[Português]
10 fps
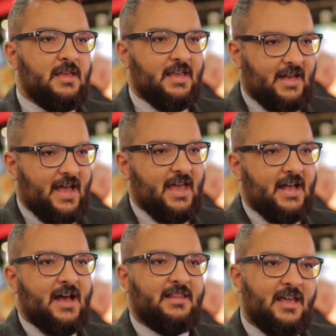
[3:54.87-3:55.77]
e
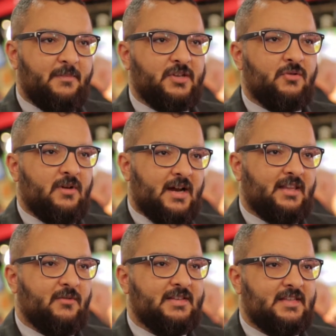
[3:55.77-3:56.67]
carregar de repente num
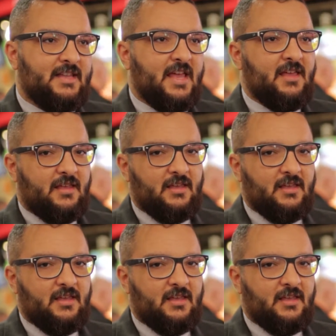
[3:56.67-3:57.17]
cartão SD